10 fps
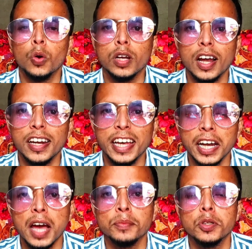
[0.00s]
उनका
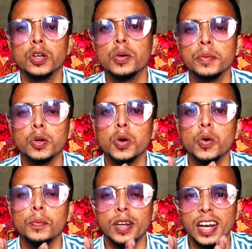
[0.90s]
रियल नाम तो देखो मेरे
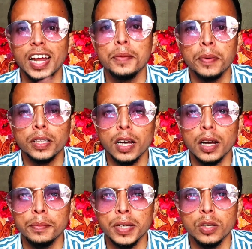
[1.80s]
को नहीं पता
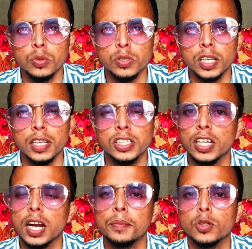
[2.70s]
मेरी उनसे
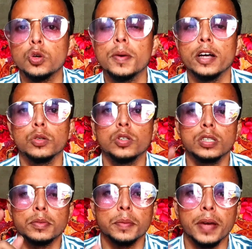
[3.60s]
इंस्टाग्राम के थ्रू बात हुई थी
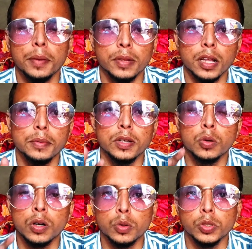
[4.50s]
सबसे पहले मतलब अभी
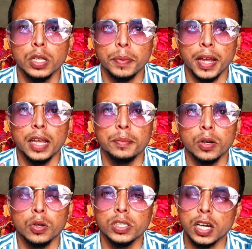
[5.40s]
इन्होंने कुछ दिन पहले ही
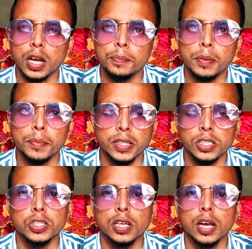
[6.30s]
मेरे को इंस्टाग्राम पर
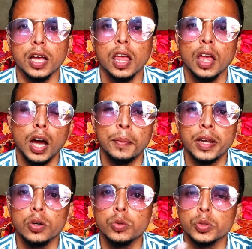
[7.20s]
मैसेज किया
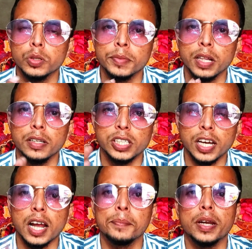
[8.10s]
हमारी उस मतलब
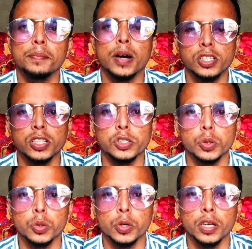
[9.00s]
इंस्टाग्राम पर ही बातचीत
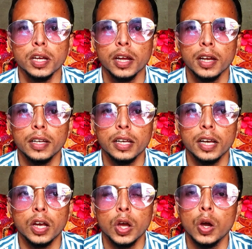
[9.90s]
शुरू हुई ठीक
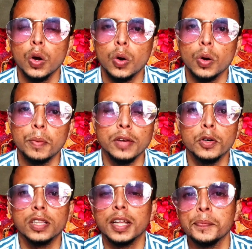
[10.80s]
है और भाई
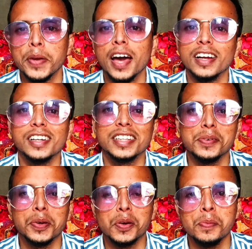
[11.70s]
वो इतना प्यार करते
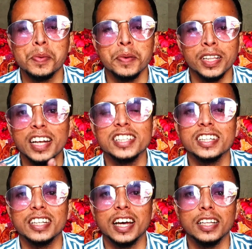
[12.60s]
हैं मेरे को मैं बता नहीं
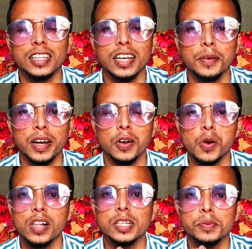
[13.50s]
सकता यार इतने हमारे
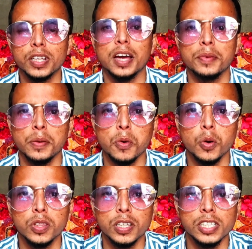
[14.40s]
लॉयल सब्सक्राइबर है
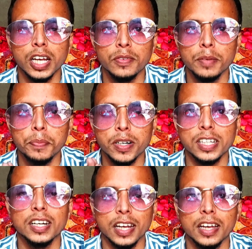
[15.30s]
बहुत ही जेनवन
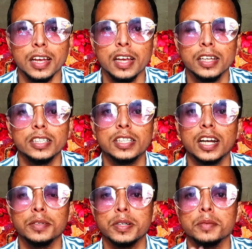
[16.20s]
पर्सन हैं जिस
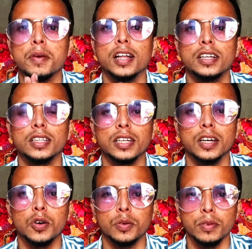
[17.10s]
तरह से मेरे से बात करते
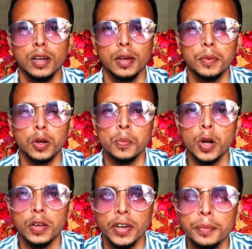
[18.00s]
हैं और मेरे को
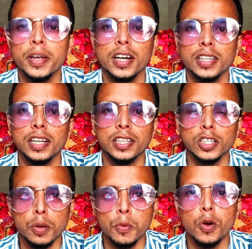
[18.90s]
मोटिवेट भी करते रहते
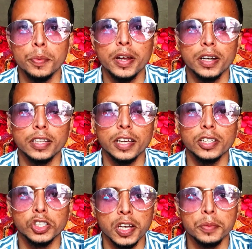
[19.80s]
हैं सपोर्ट भी करते
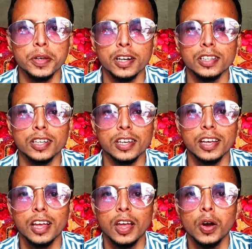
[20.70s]
हैं शेयर भी करते हैं
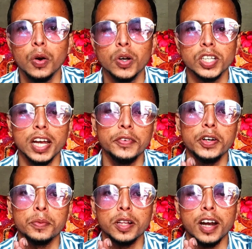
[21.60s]
और सारी
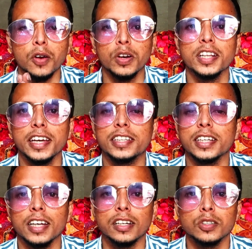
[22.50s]
वीडियो मतलब रेगुलर देखते
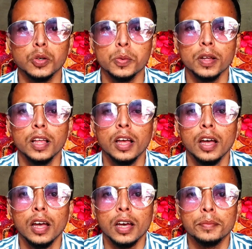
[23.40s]
हैं यार तो
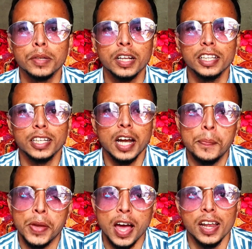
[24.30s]
मतलब इतना
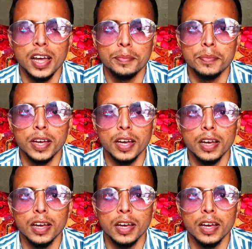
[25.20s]
प्यार यार मैं